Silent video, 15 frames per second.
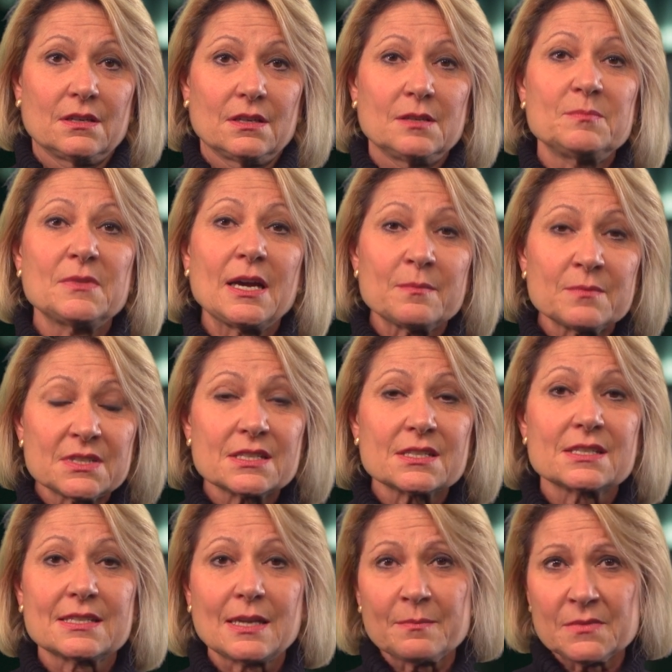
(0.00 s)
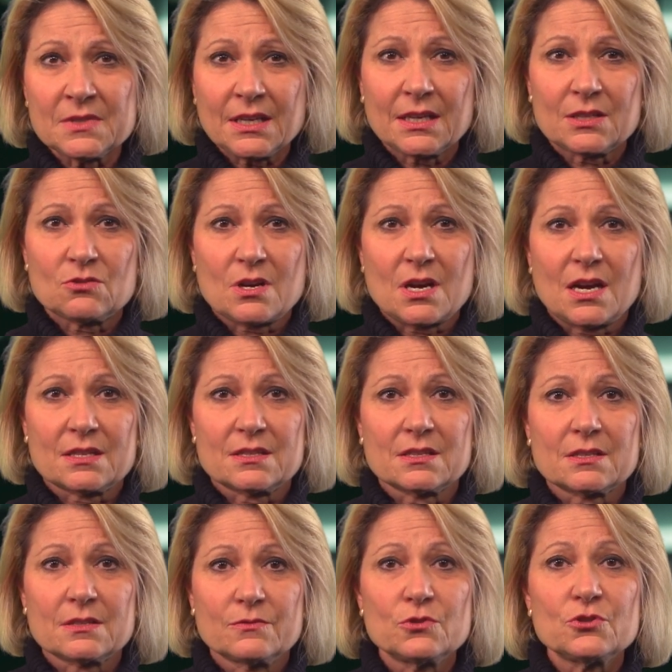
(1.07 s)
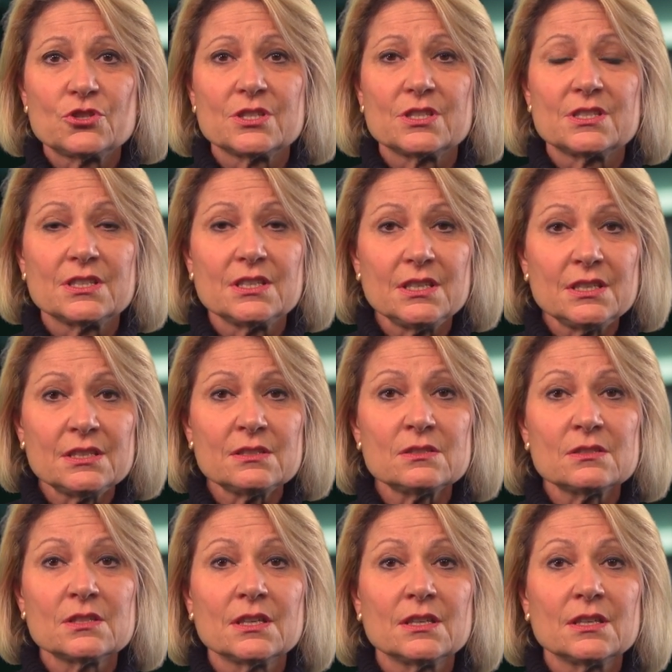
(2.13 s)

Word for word: Im Namen des gesamten Rektorates wünsche ich Ihnen,